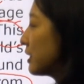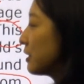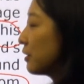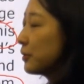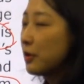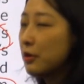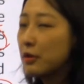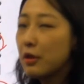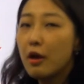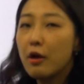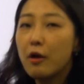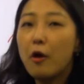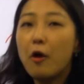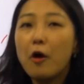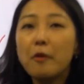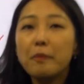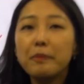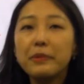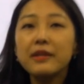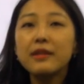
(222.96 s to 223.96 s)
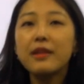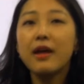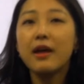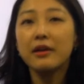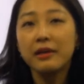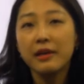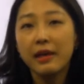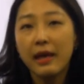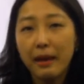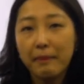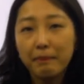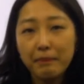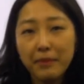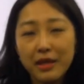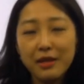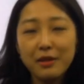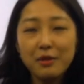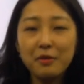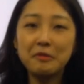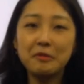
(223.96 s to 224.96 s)
어떤 컵이나 캡
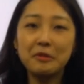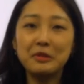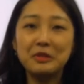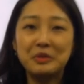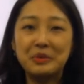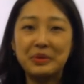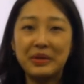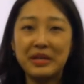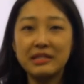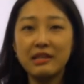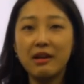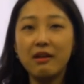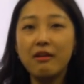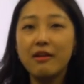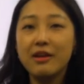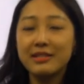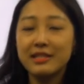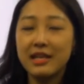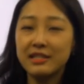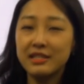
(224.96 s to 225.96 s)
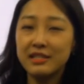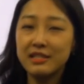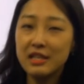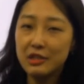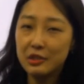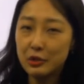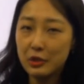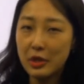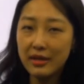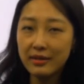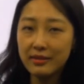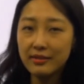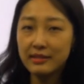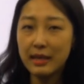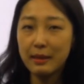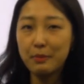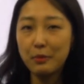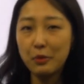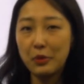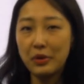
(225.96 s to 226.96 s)
이런 걸 이용해서 자신의 쉘을
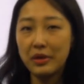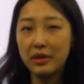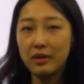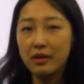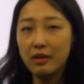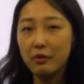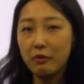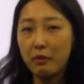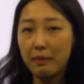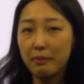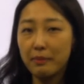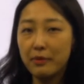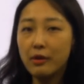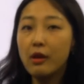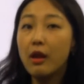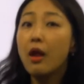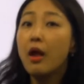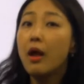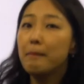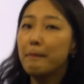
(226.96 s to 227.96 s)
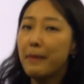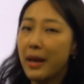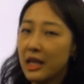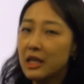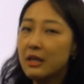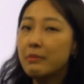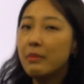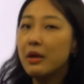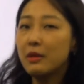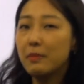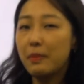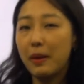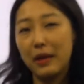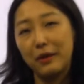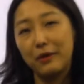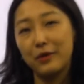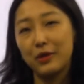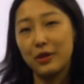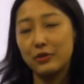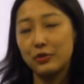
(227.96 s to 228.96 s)
삼고 있는 크랩을 많이 많이
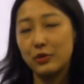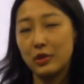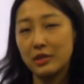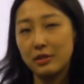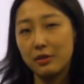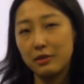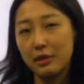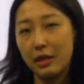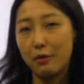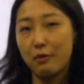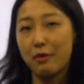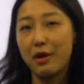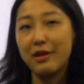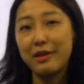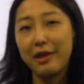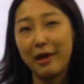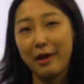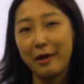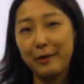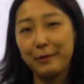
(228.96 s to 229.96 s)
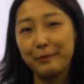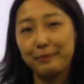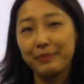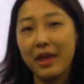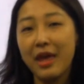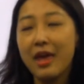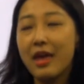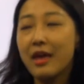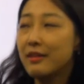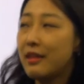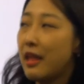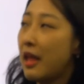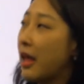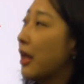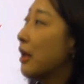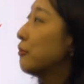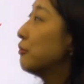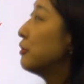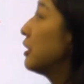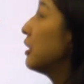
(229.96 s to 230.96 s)
발견할 수 있었다고 하네요.
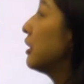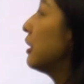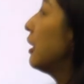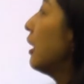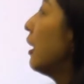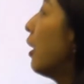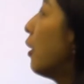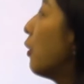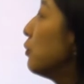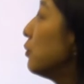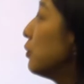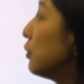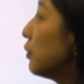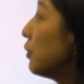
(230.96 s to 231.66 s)
네, 우리. 오, 어,